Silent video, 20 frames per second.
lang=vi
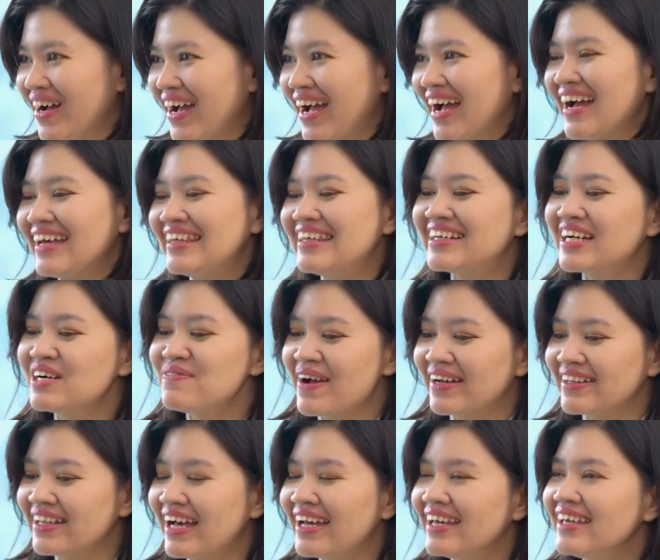À, ừ. Như các
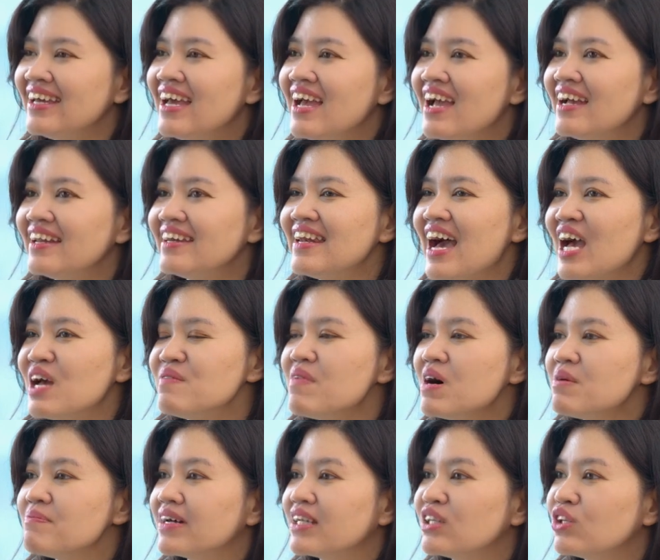bạn thấy, để
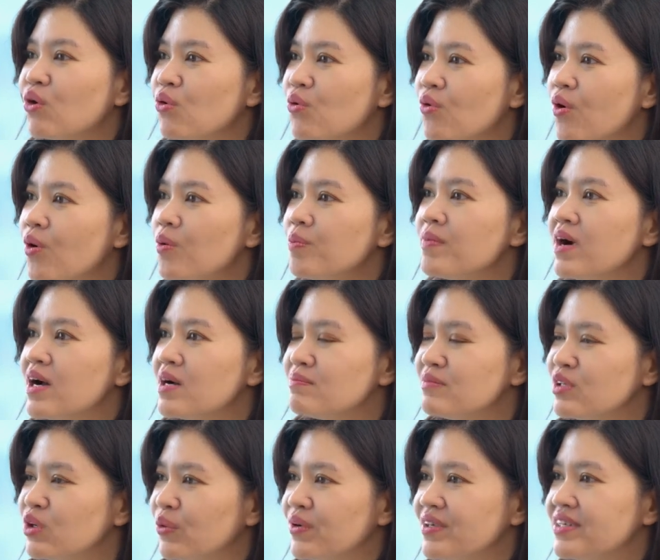mà mình thu hút,
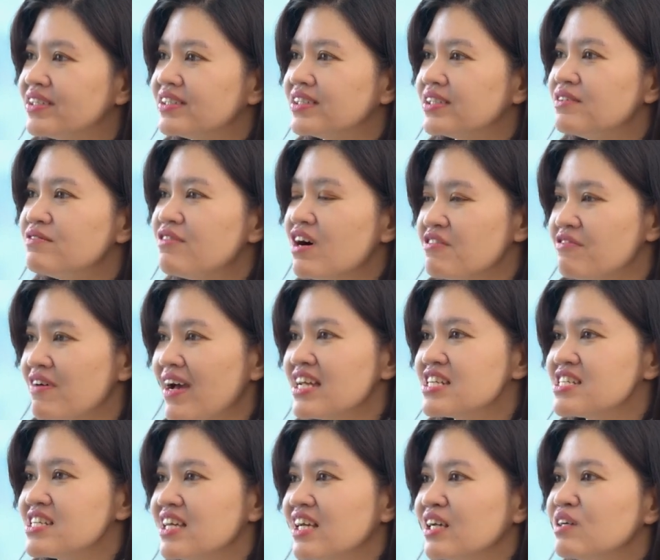nuôi dưỡng và
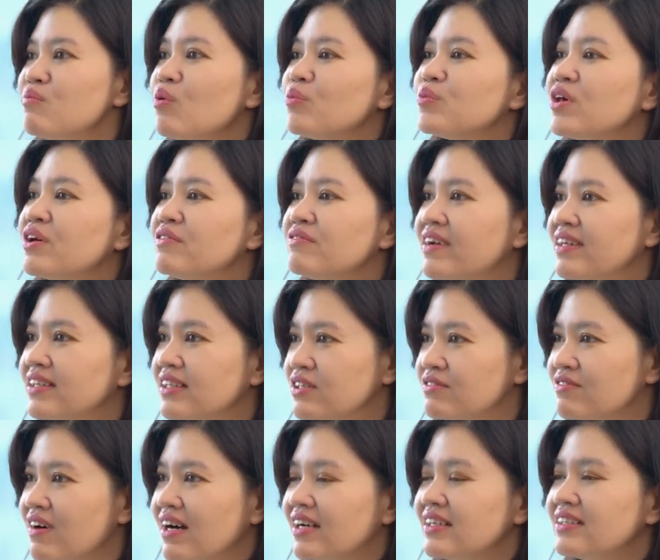phát triển một chuyên viên
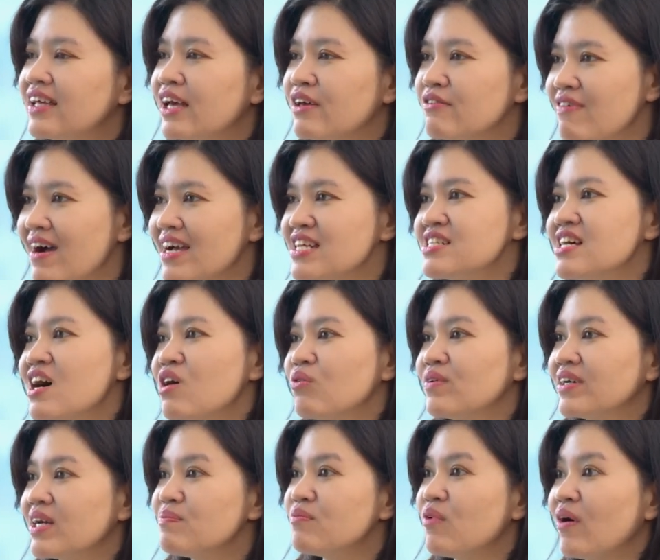tư vấn thì vai trò
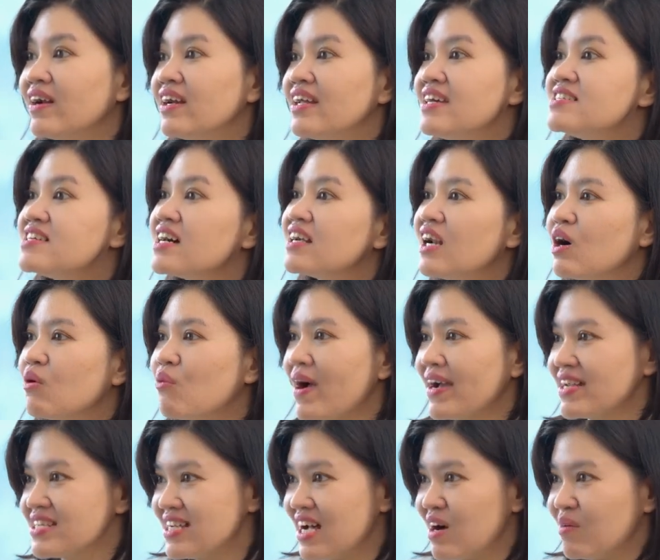của cấp quản lý rất là quan